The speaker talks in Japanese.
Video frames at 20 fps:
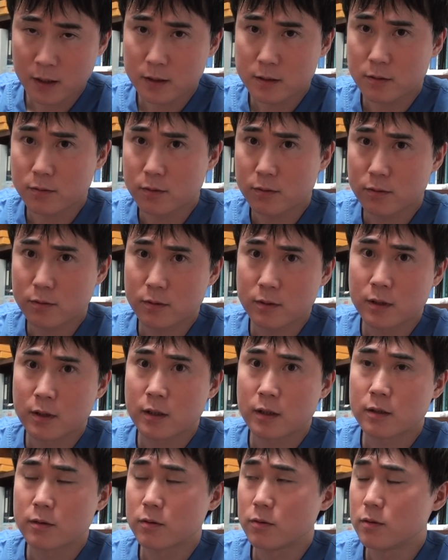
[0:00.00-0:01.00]
その
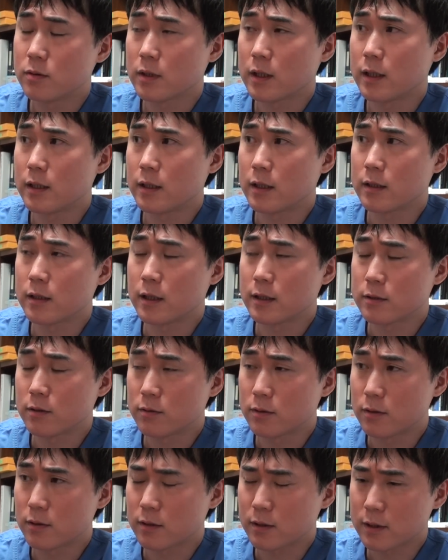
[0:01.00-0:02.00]
今回なったそ
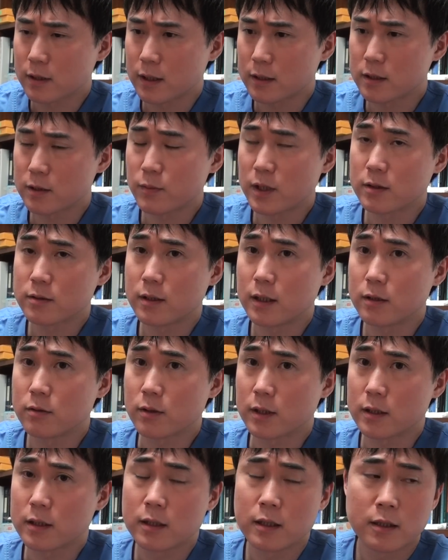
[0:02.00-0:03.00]
の結膜炎と
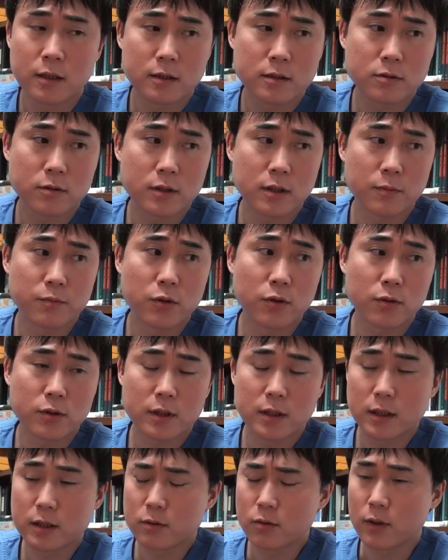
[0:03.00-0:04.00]
かそういった病
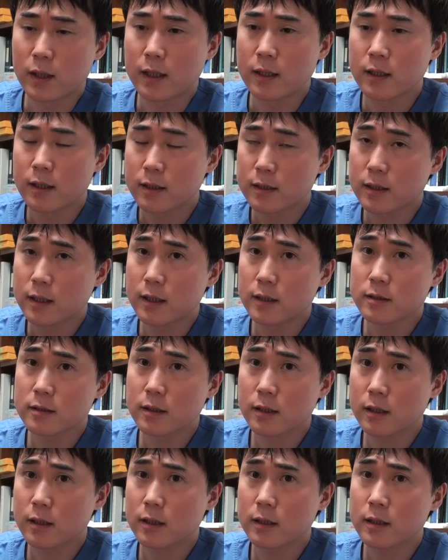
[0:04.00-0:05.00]
気とは関
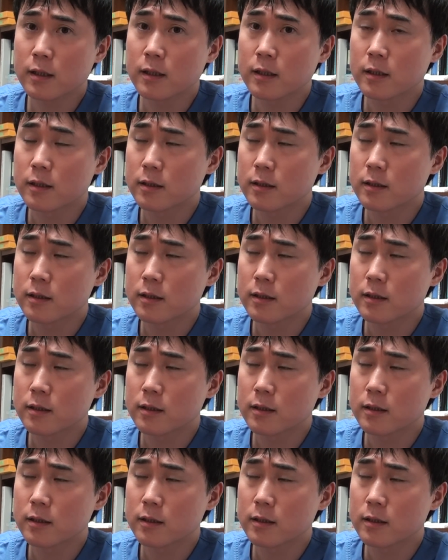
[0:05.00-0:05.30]
係